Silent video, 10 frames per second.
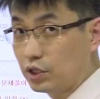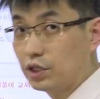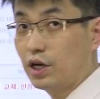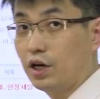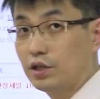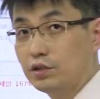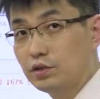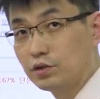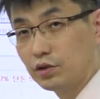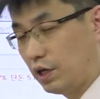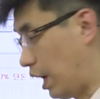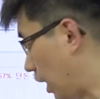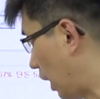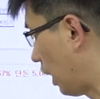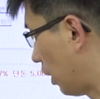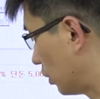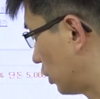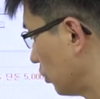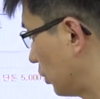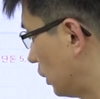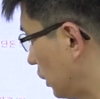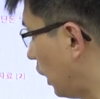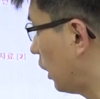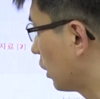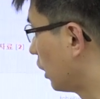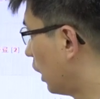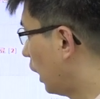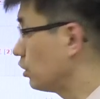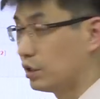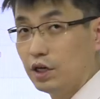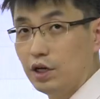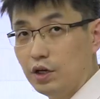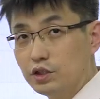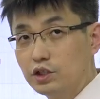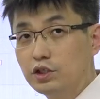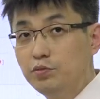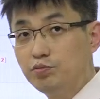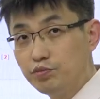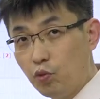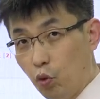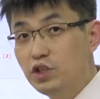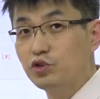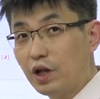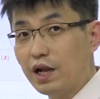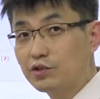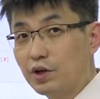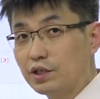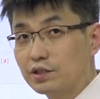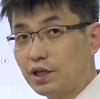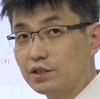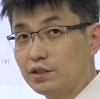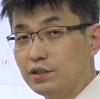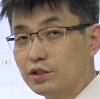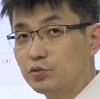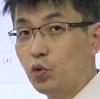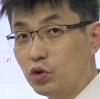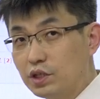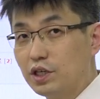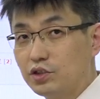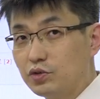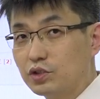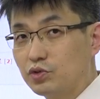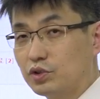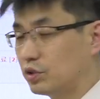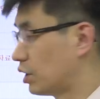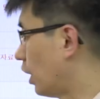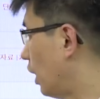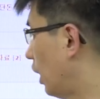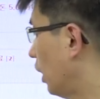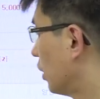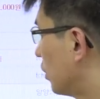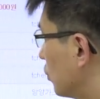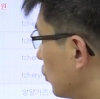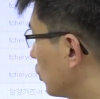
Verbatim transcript: 테스 강의를 지금 시작한 지금 올리지도 않았어요. 아직 사실 지금 오리엔테이션 찍고 있으니까 그래서